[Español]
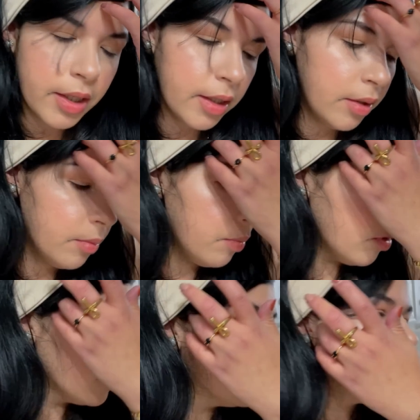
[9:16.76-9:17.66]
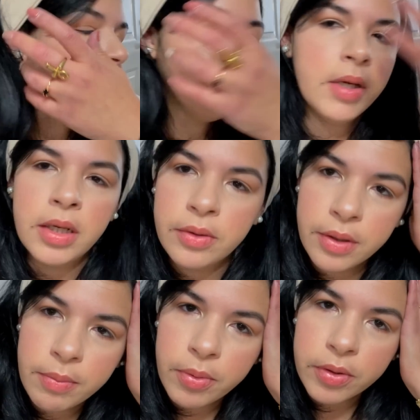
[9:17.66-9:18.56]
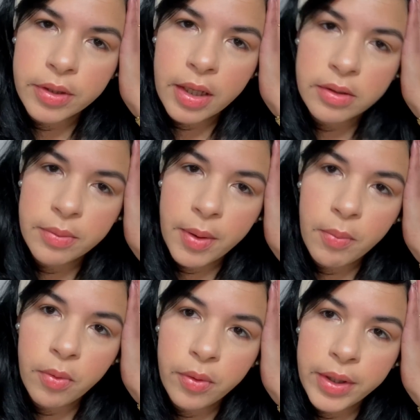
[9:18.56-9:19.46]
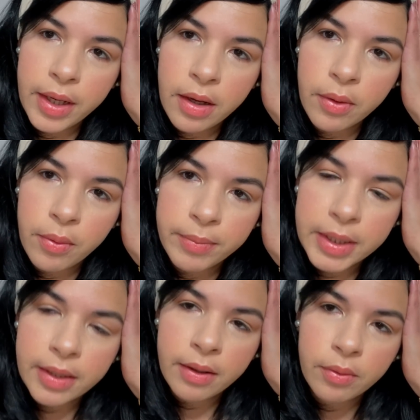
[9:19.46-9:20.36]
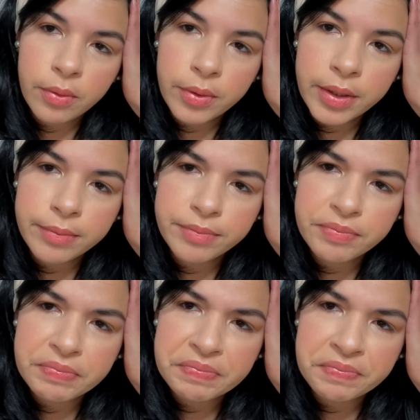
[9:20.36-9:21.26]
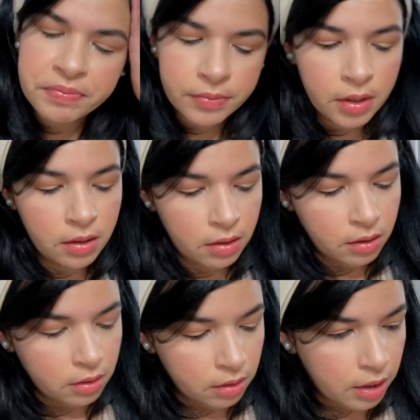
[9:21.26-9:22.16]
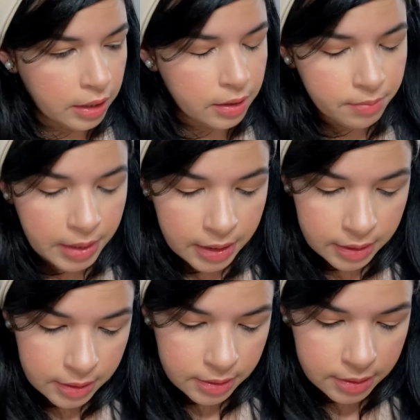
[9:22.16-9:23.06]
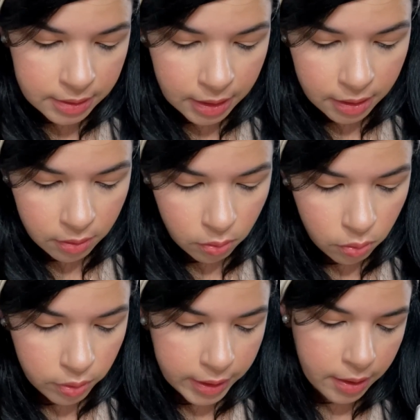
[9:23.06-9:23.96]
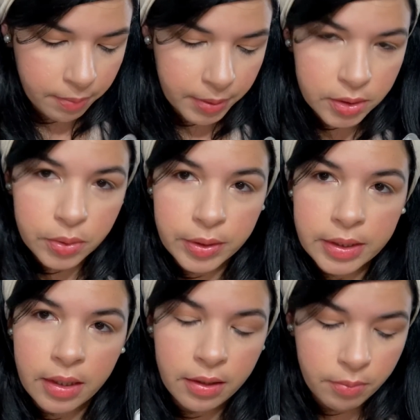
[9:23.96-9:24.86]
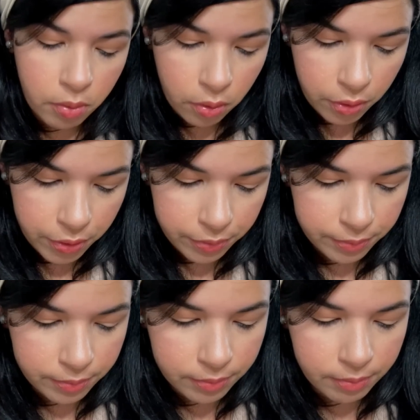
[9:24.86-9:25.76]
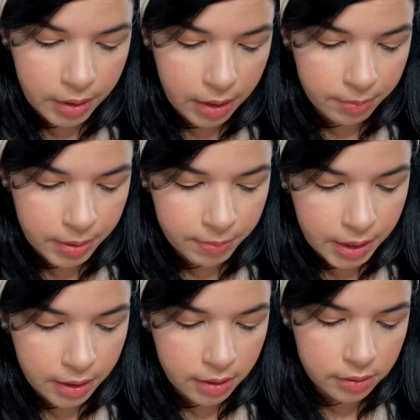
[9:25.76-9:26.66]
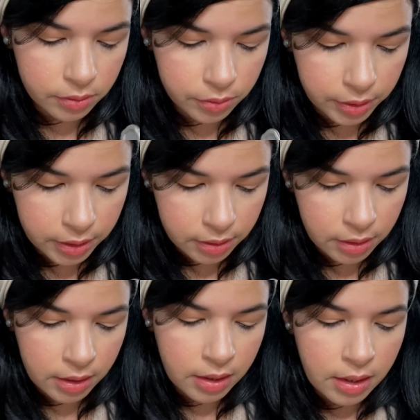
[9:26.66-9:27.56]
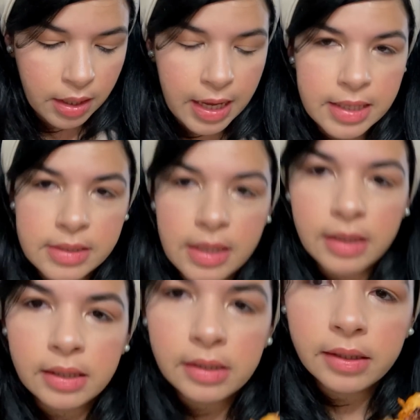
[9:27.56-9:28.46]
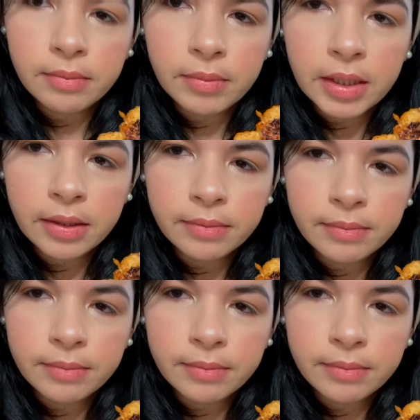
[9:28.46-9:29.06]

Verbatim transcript: aquí un poquito el pelo reportándome, voy a comer ahora aquí me hice unas pechuguitas de pollo para mí para Anthony asaditas miren